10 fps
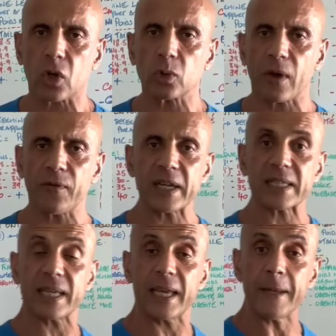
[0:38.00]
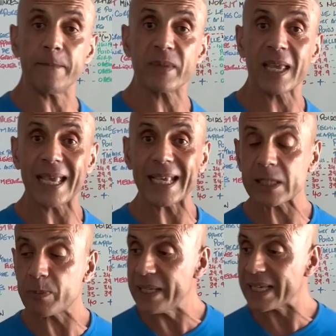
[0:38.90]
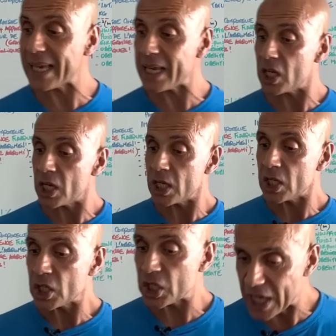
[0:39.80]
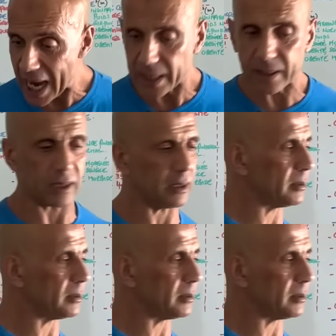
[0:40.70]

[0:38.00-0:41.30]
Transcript: qu'on doit faire, c'est expliquer chaque